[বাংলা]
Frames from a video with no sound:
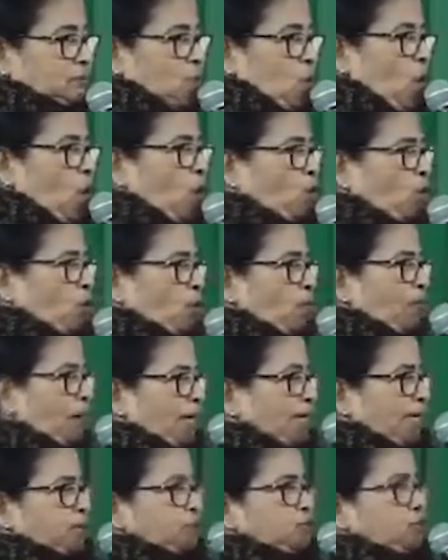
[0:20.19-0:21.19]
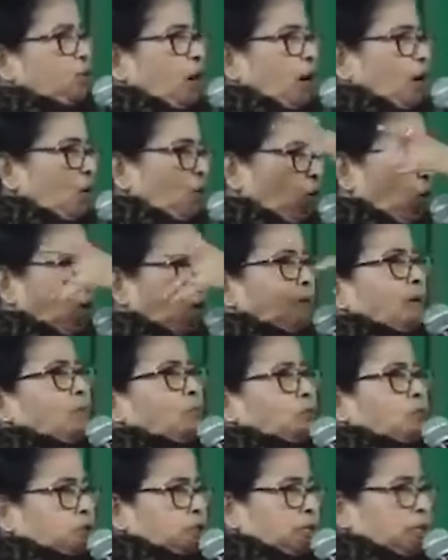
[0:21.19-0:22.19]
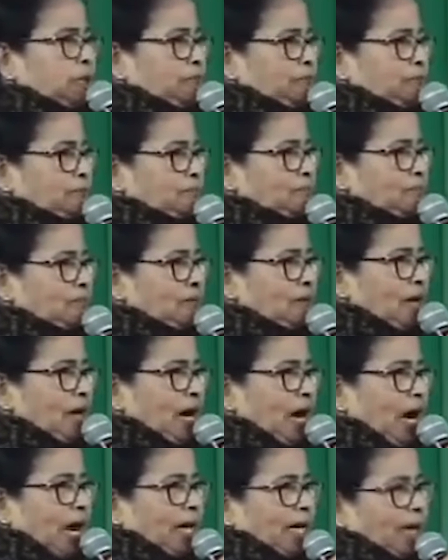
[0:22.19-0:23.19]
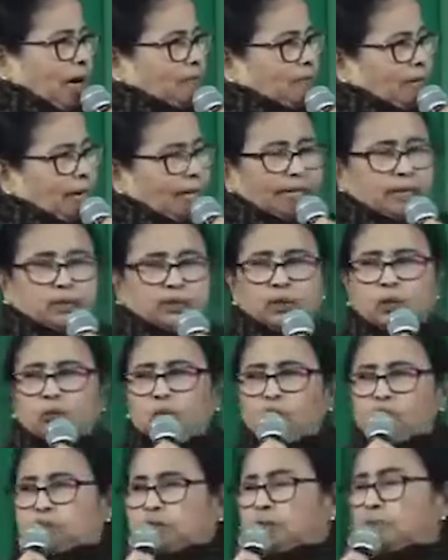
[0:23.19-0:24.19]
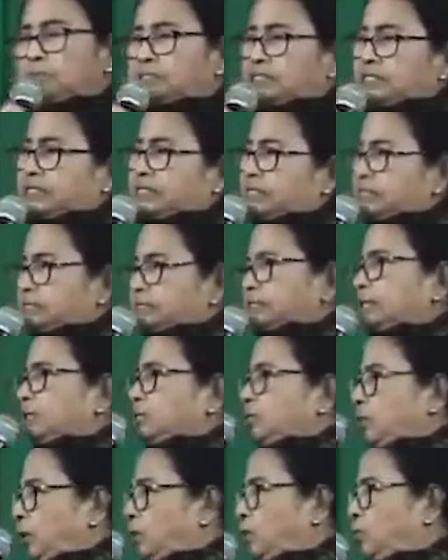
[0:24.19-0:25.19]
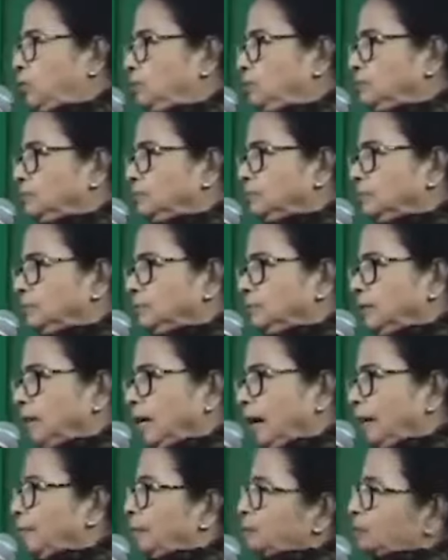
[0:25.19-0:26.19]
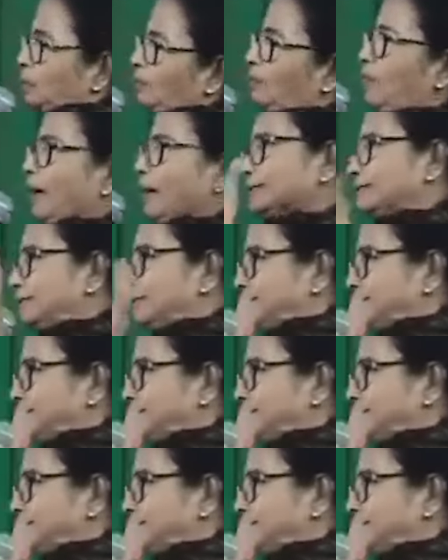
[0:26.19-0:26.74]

ও করবে হিন্দু আর ও করবে মুসলিম আর আমরা হিন্দু মুসলিম খ্রিস্টান হয়েও আমরা সব বাদ